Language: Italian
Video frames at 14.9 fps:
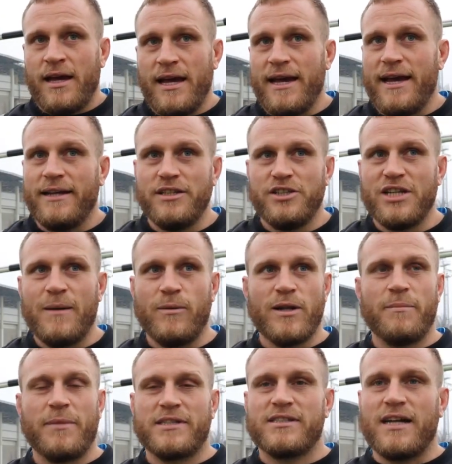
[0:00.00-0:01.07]
Eh, diciamo
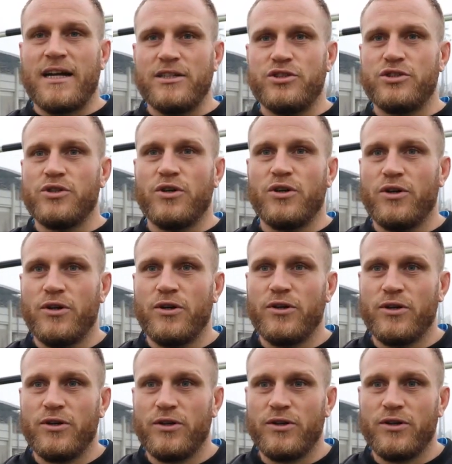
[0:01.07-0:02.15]
dal
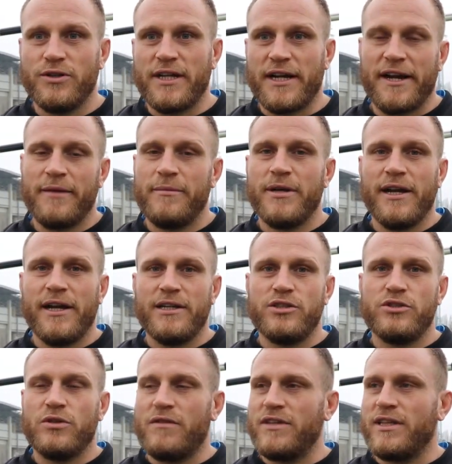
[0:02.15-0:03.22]
passaggio dal rugby
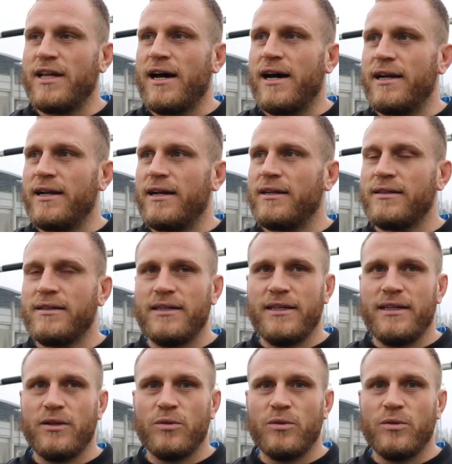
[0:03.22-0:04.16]
Reggio a Viadana,